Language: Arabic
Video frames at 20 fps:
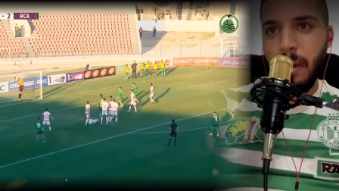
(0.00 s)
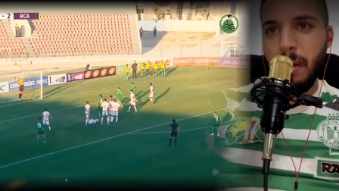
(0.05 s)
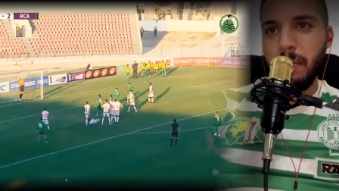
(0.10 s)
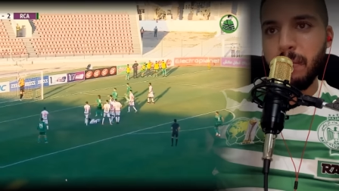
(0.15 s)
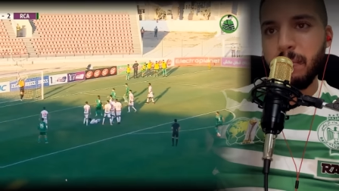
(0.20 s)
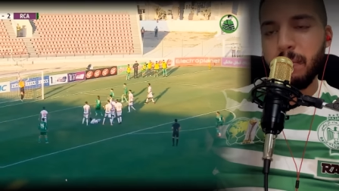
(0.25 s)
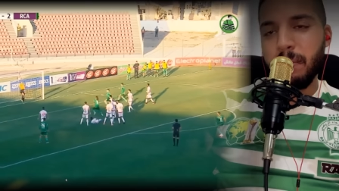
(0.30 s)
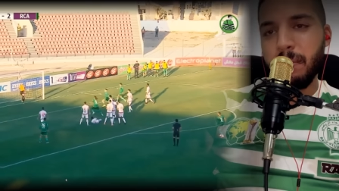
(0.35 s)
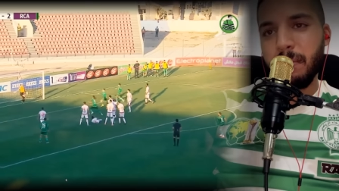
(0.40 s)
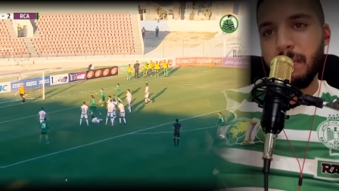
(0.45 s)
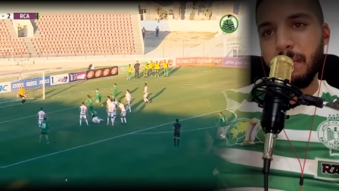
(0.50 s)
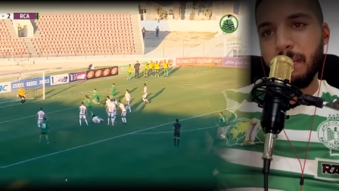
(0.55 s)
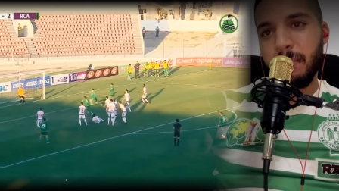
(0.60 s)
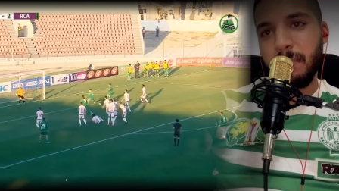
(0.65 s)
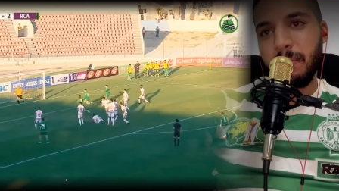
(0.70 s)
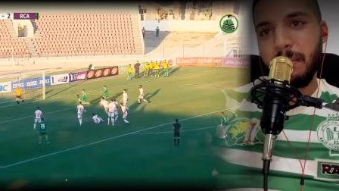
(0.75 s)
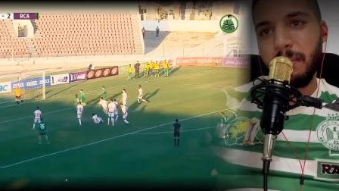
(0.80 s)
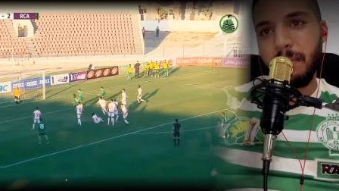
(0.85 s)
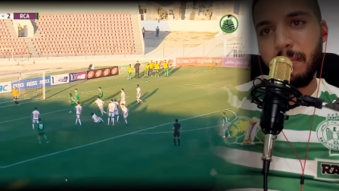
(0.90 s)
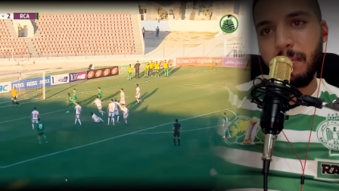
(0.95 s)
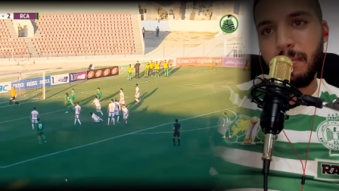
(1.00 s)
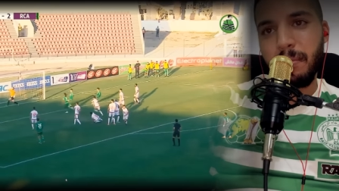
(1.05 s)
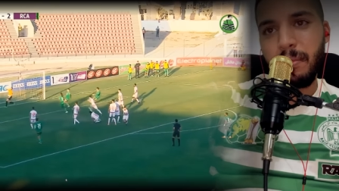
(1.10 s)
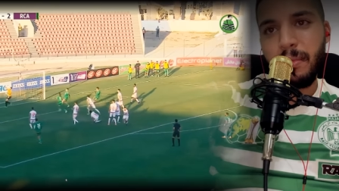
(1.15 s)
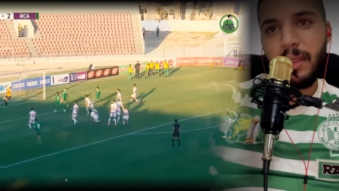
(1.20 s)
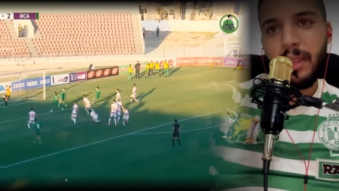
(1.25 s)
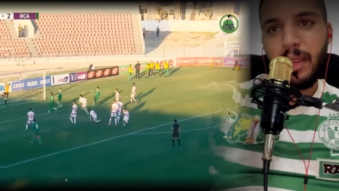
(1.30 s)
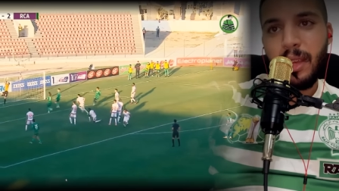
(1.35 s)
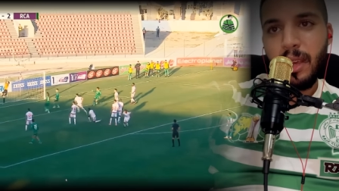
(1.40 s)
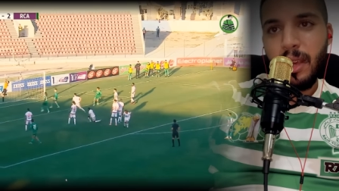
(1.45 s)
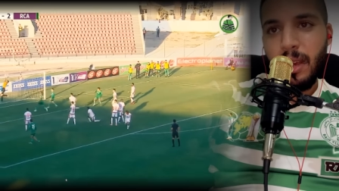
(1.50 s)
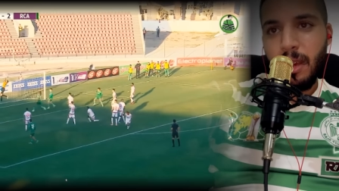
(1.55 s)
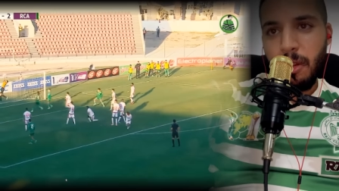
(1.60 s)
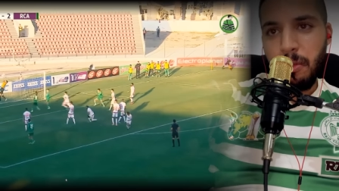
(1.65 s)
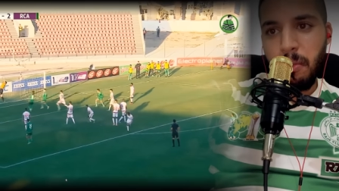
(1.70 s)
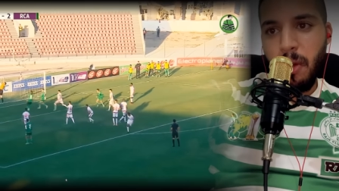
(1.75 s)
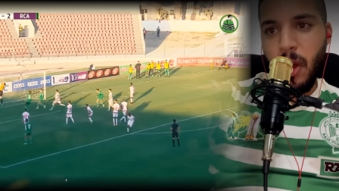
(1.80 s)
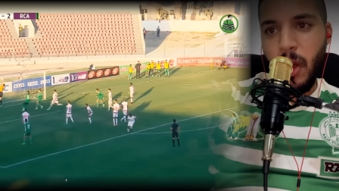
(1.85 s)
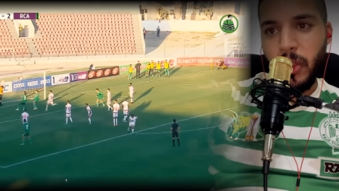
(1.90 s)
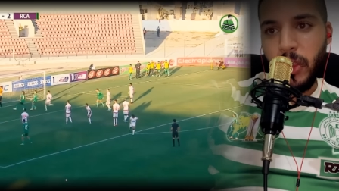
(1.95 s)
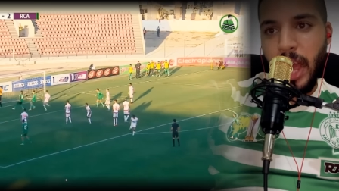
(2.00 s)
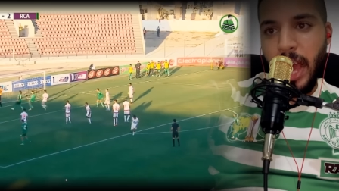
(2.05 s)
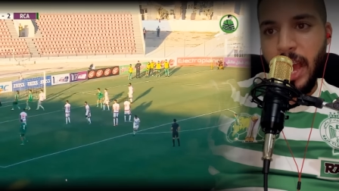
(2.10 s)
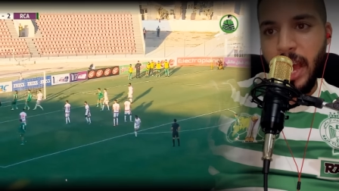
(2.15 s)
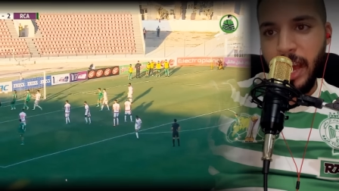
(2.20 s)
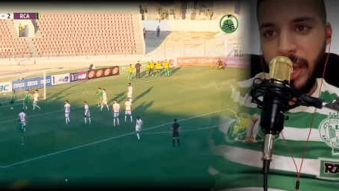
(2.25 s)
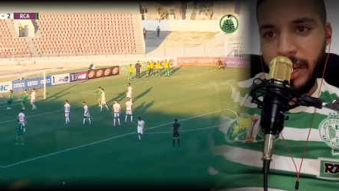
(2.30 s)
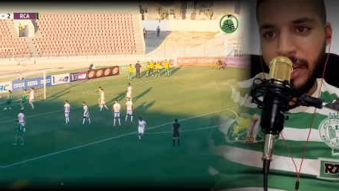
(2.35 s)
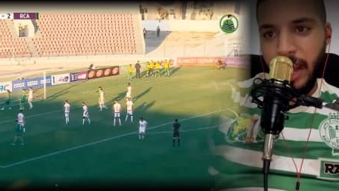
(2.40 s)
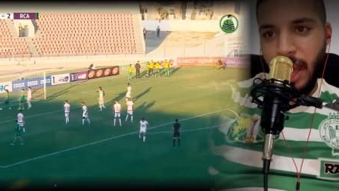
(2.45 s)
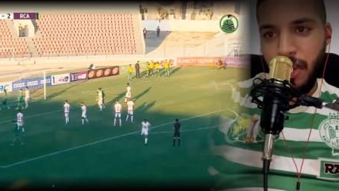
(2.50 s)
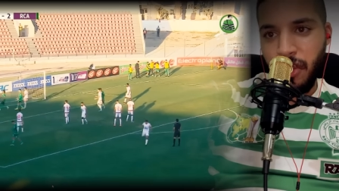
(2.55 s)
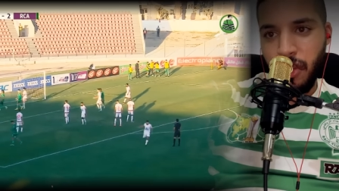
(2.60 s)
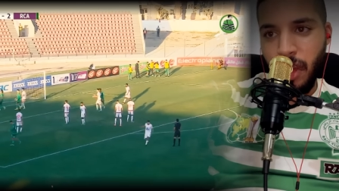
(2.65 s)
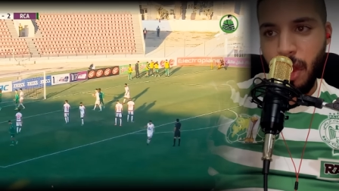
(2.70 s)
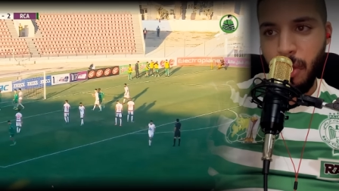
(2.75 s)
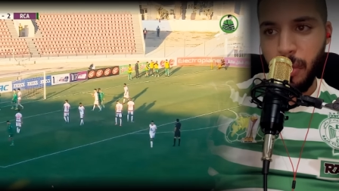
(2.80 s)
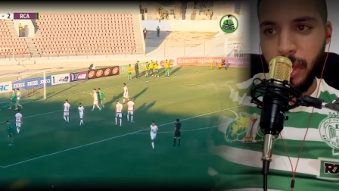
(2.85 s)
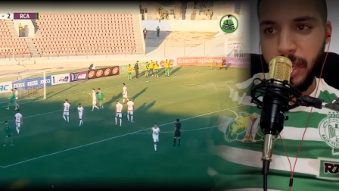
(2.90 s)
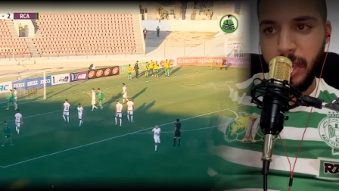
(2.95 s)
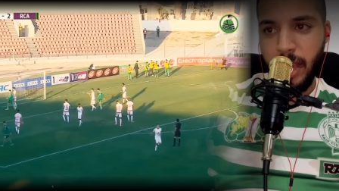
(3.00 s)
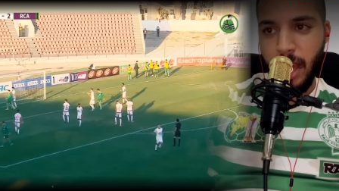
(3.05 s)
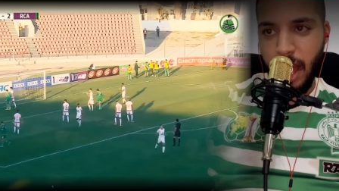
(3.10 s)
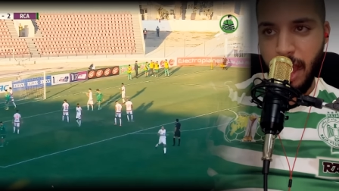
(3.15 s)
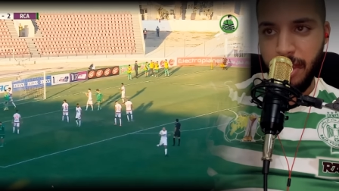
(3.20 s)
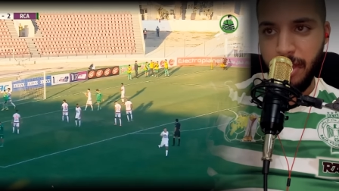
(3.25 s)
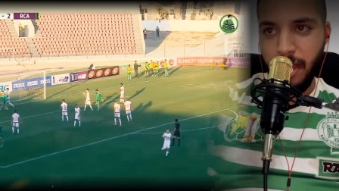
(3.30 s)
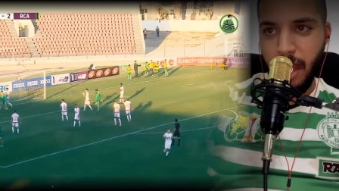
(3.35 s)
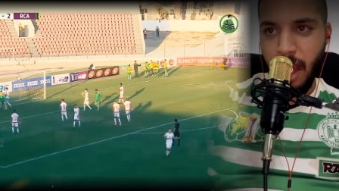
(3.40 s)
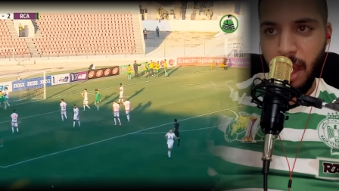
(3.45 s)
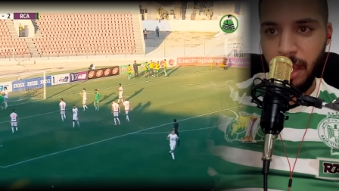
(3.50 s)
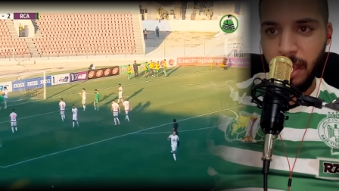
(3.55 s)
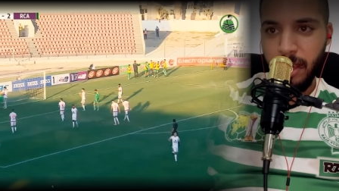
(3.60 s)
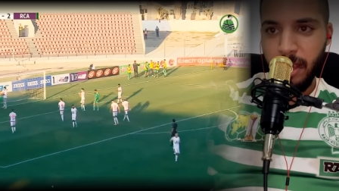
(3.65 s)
بوم مطيع الرجاوي ديالنا